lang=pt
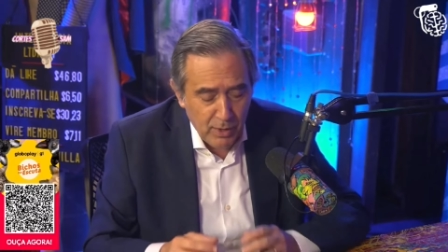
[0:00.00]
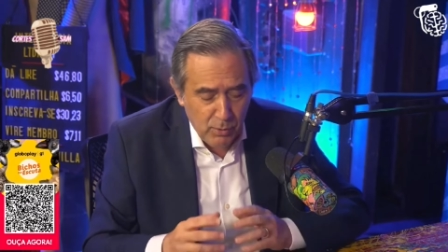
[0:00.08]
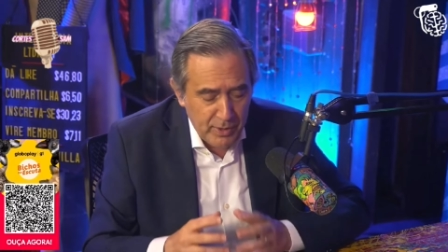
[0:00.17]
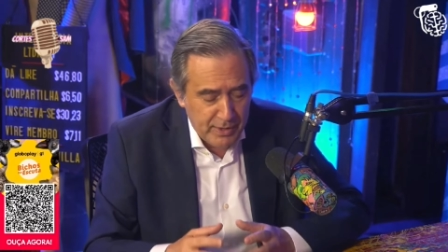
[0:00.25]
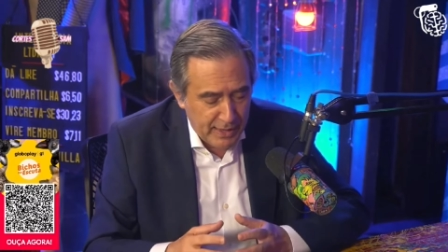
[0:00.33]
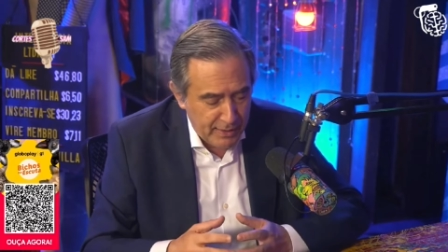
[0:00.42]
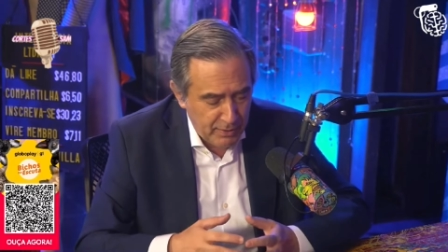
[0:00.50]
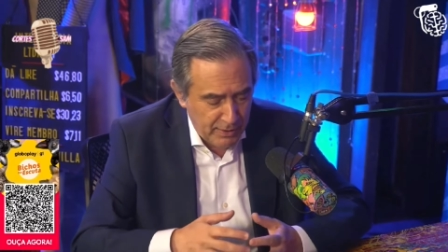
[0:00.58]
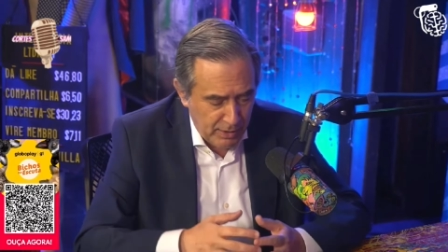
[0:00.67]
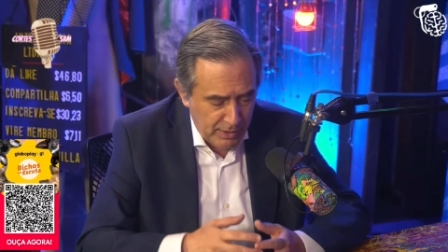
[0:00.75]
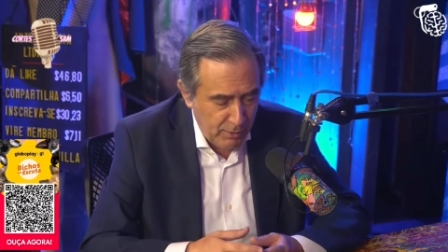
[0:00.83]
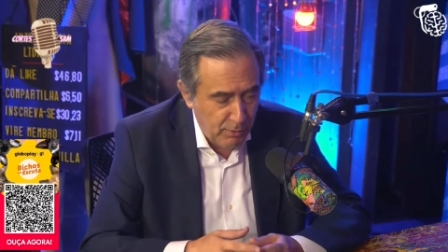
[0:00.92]
coitado,
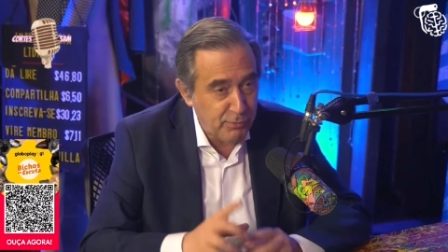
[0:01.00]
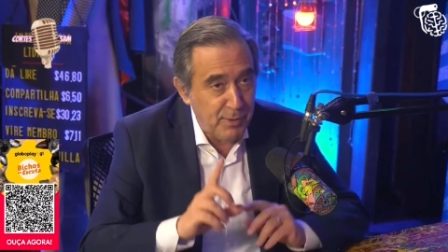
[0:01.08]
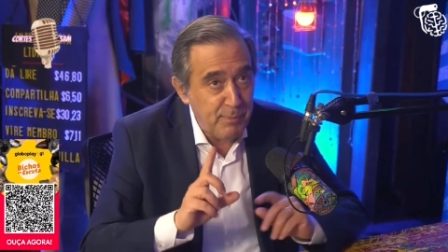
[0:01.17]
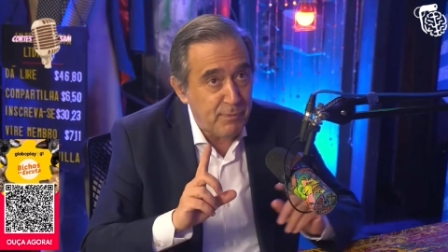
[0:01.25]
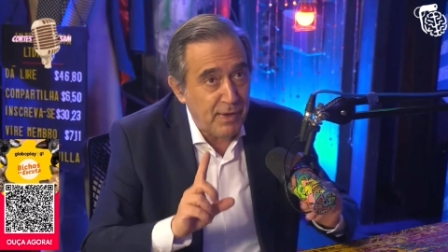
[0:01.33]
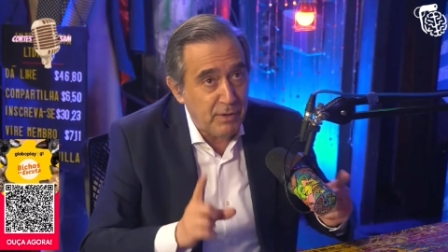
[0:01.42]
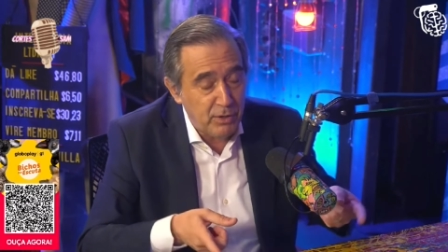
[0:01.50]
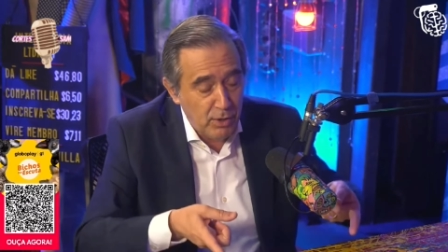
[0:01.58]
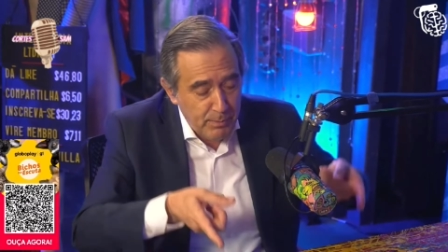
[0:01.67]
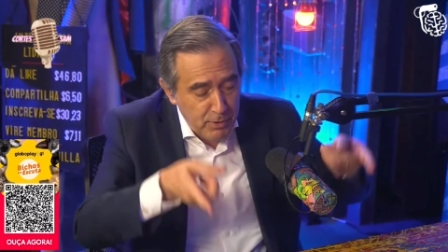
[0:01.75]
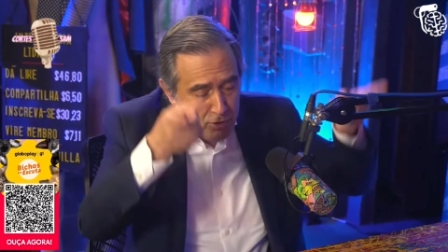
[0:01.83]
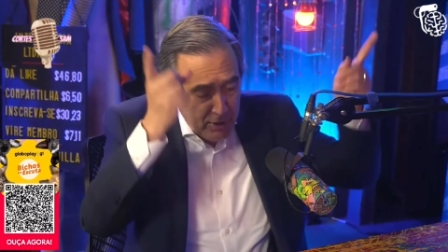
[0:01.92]
ele, ele, eu sempre falo, em
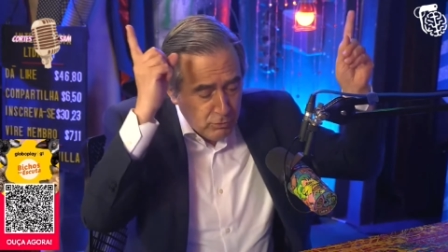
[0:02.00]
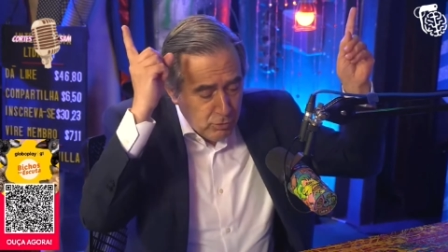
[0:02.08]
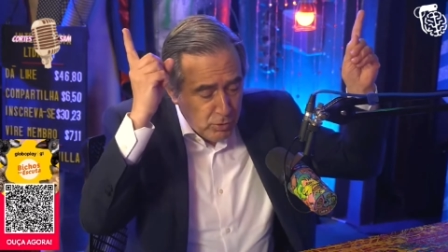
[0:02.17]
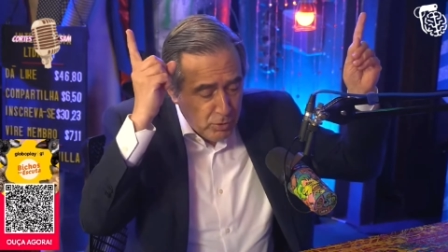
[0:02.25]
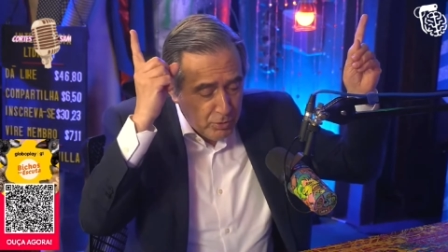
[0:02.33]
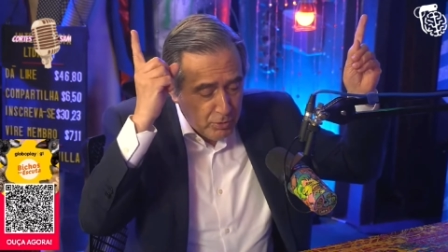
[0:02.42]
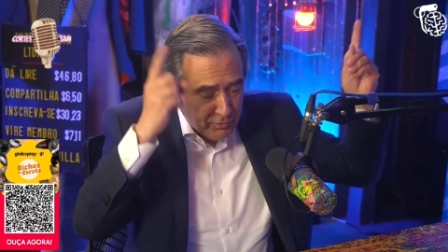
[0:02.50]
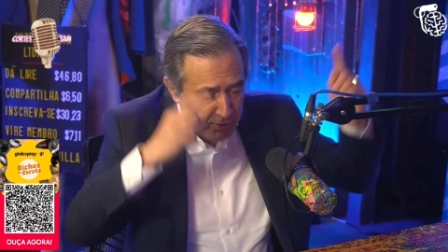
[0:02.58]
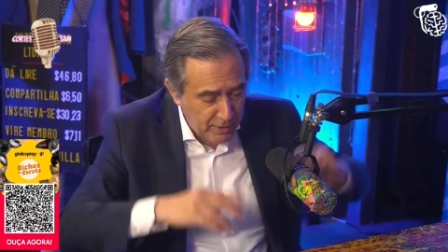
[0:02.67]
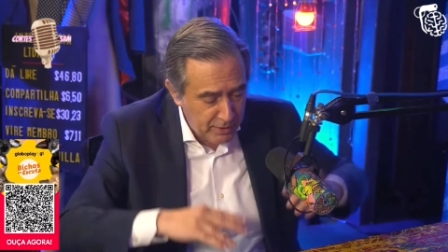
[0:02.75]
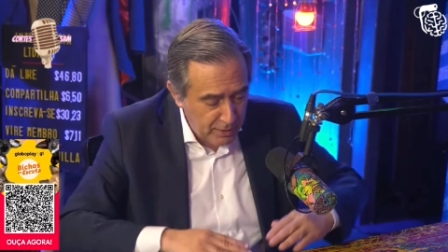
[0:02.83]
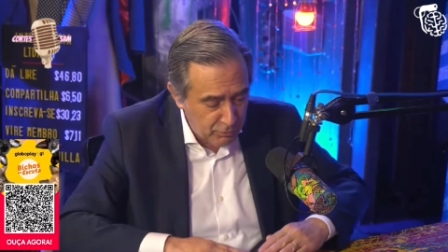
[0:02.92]
nome de Jesus,
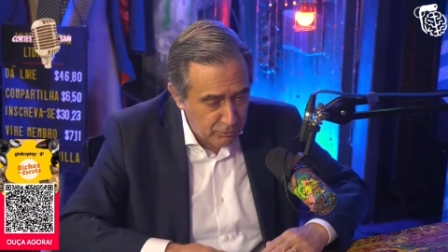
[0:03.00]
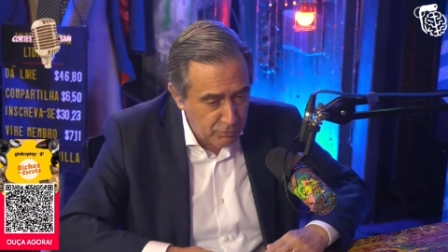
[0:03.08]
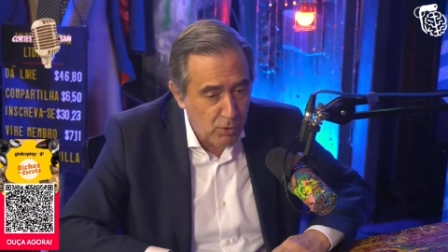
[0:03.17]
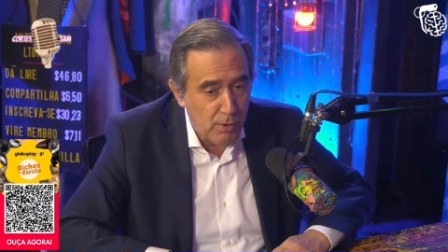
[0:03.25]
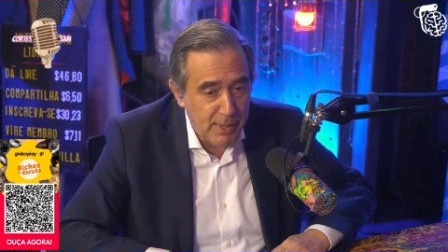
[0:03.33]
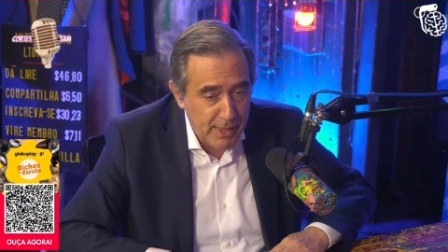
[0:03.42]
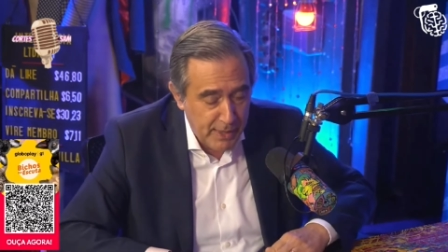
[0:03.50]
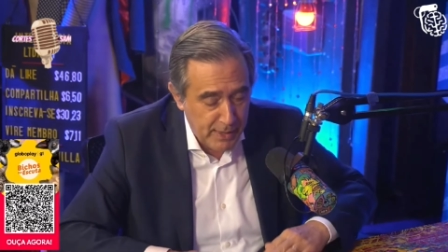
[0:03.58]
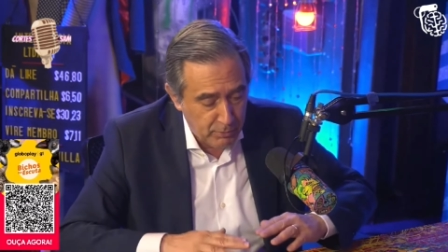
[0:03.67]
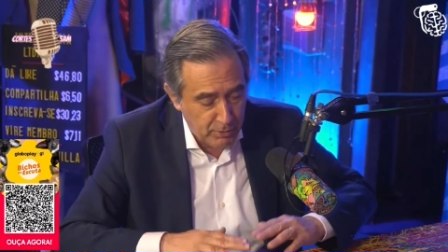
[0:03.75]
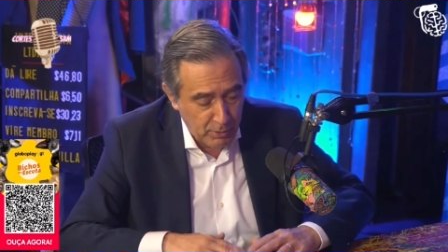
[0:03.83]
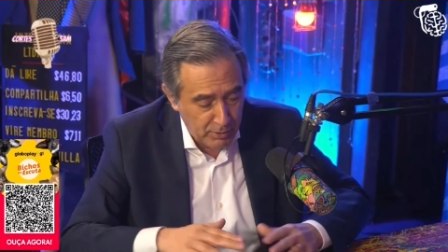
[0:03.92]
Deus no
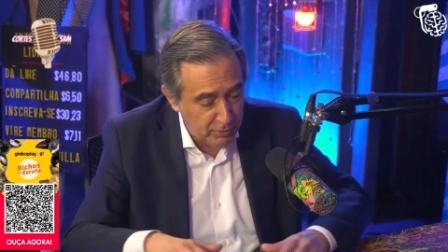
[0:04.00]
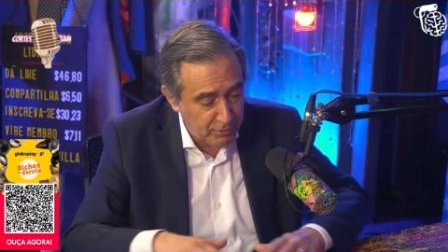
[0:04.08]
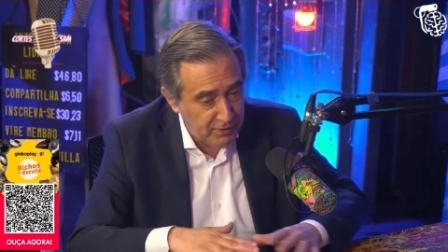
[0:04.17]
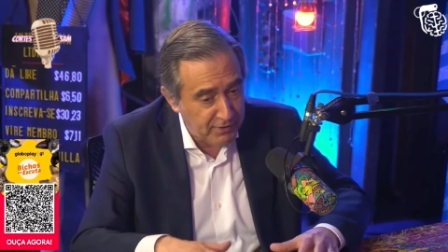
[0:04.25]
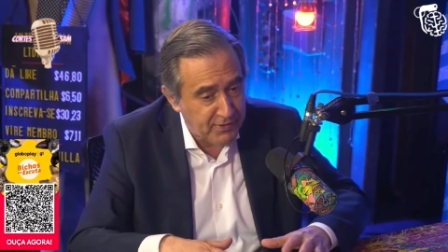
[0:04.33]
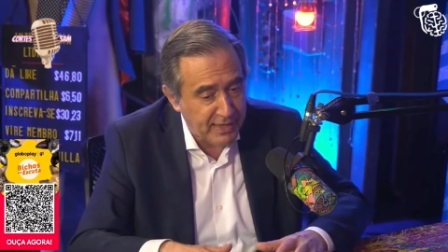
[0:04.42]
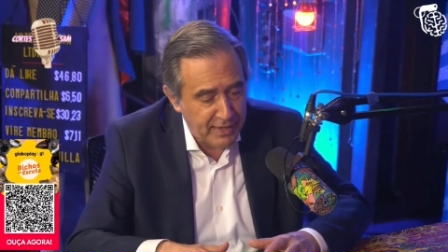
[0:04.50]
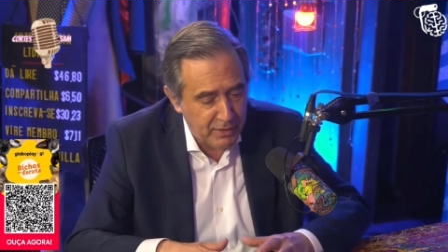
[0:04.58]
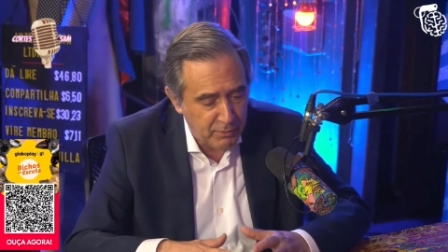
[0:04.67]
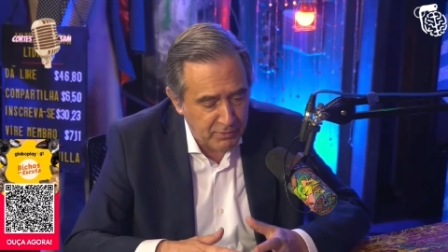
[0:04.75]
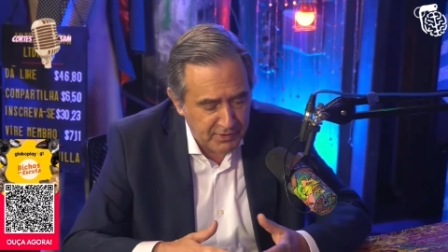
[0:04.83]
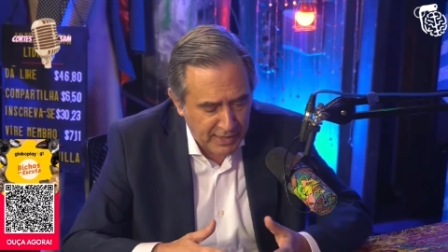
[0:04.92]
comando, enquanto isso ele
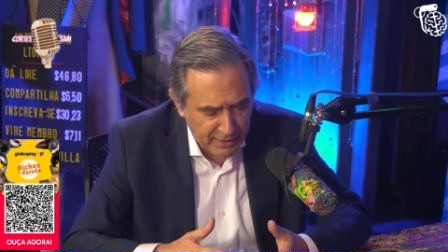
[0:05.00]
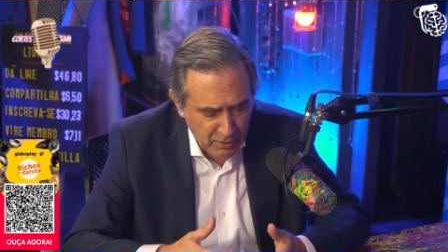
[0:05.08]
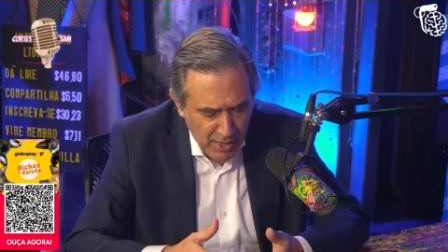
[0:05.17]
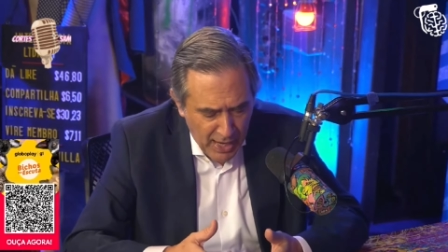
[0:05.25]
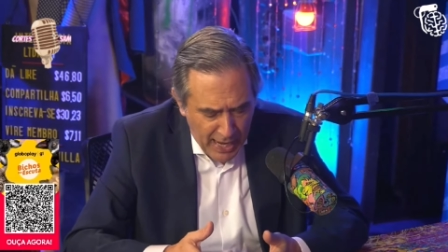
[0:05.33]
saqueia o Estado.